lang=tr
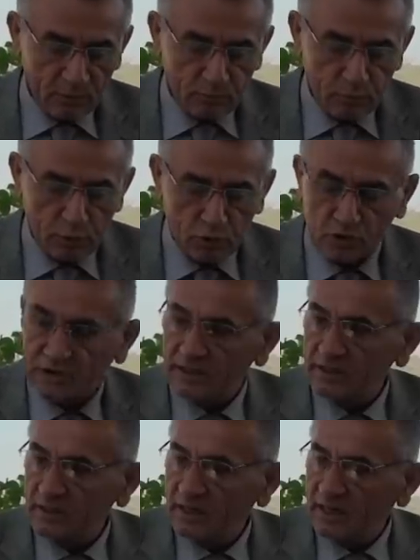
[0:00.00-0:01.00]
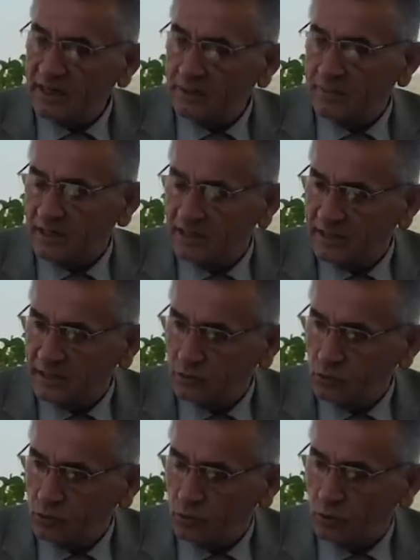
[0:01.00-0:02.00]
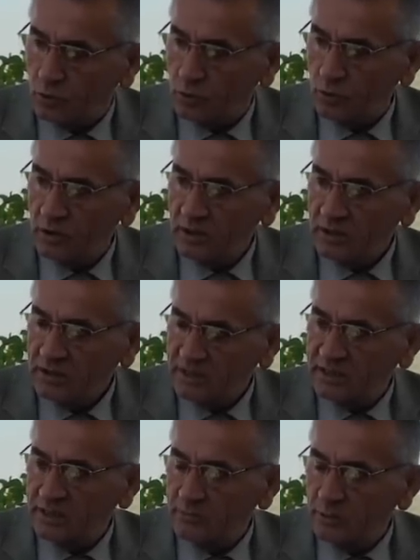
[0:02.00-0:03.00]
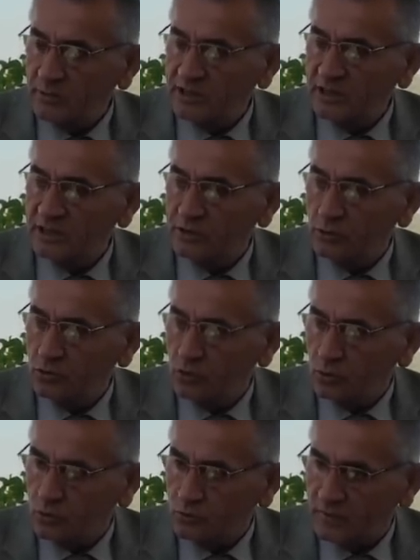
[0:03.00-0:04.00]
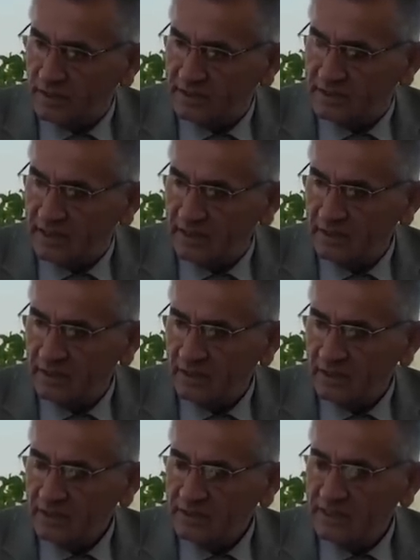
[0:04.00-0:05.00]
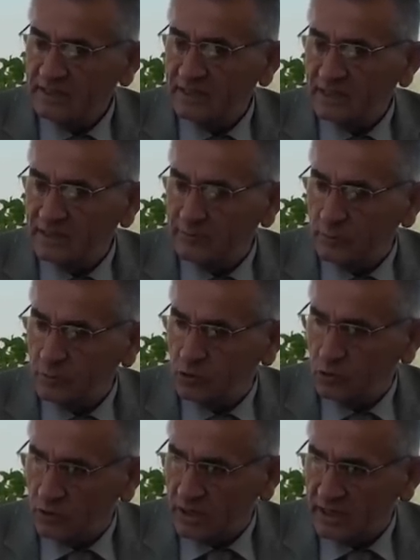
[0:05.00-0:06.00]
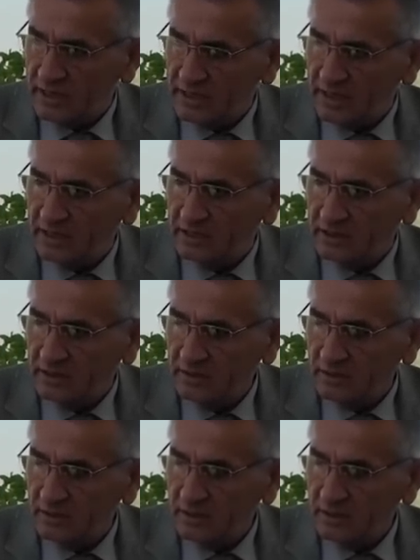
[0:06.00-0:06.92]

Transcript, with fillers: Bu borçları ana paralara düşürüldü. Dediğim gibi yıllık %3 faizle 7 yıl gibi bir süreye yayıldı.